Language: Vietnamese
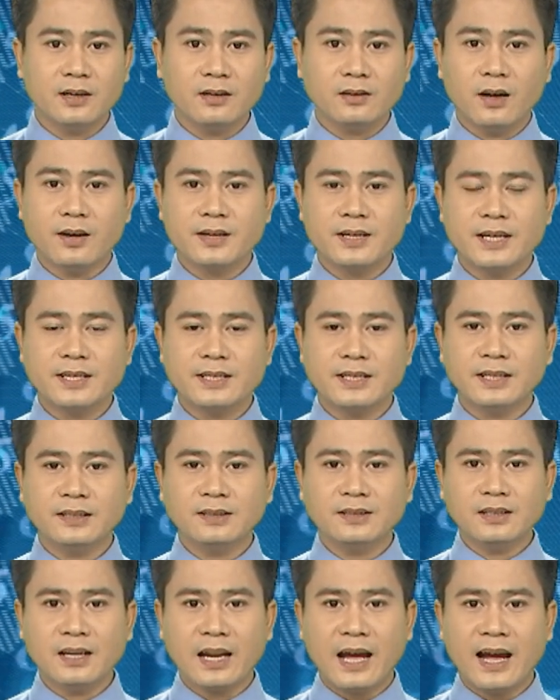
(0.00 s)
Thời kỳ
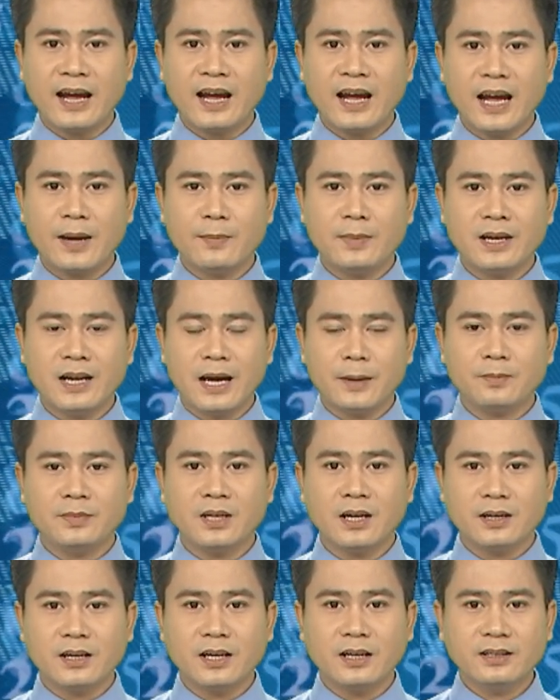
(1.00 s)
chính là hai mươi lăm
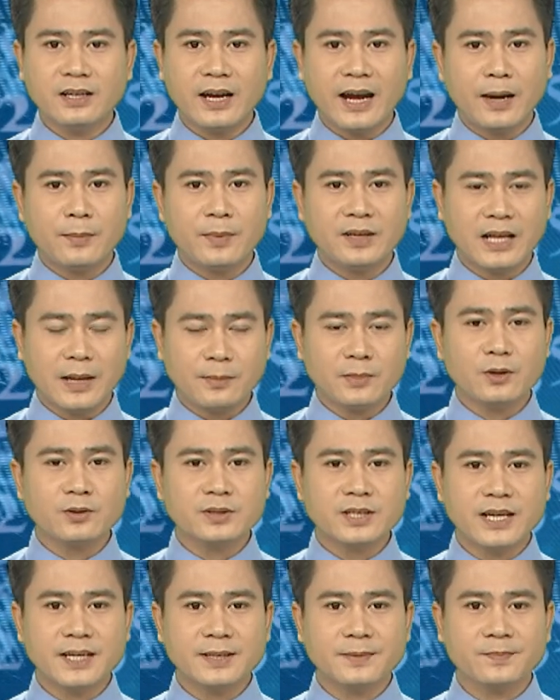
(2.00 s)
đến hai mươi tám độ C.